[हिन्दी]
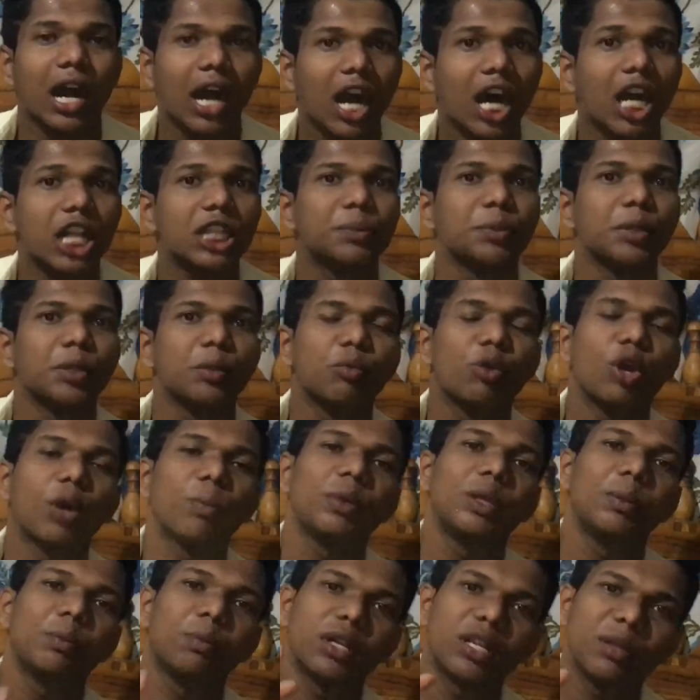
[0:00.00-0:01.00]
आज भी वो
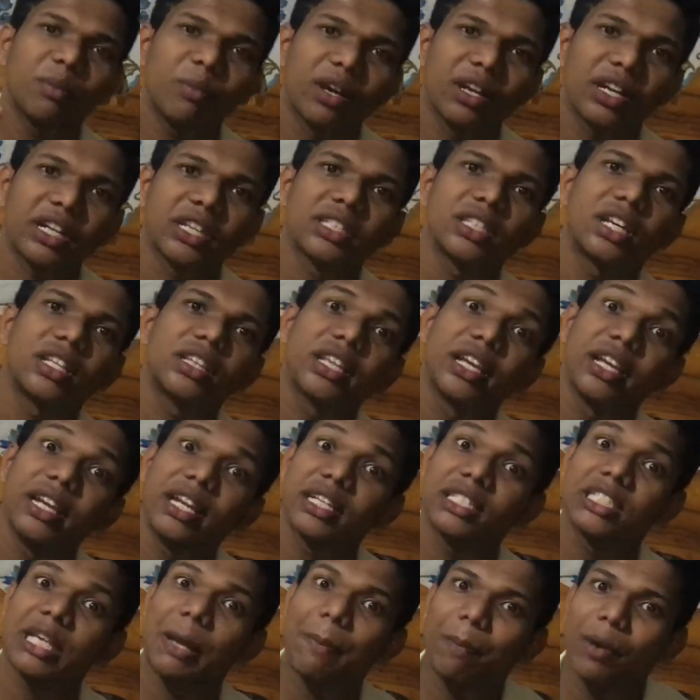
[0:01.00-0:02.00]
अपने परिवार के साथ
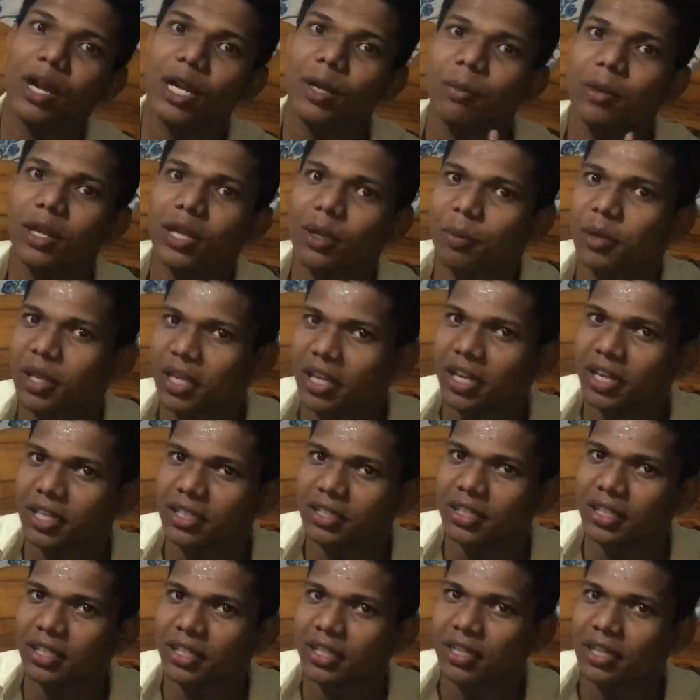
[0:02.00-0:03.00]
गैलेक्सी अपार्टमेंट में ही
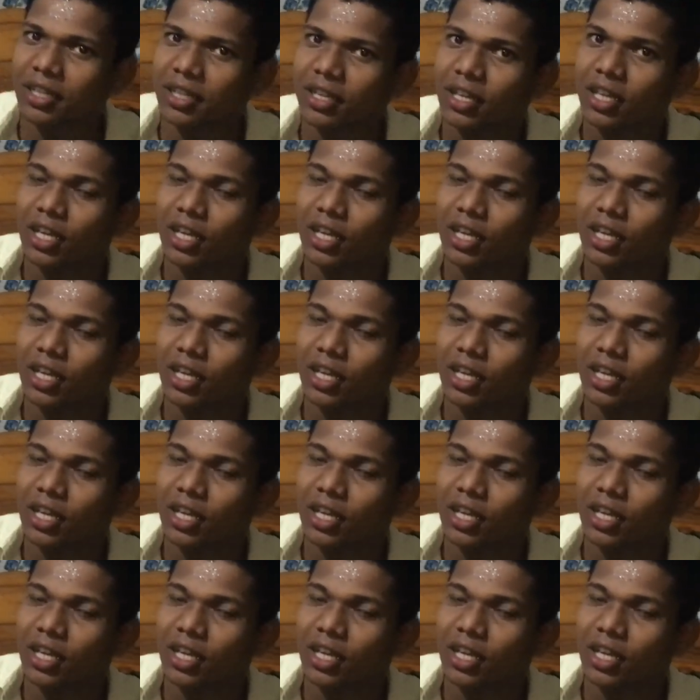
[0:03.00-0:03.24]
रहते हैं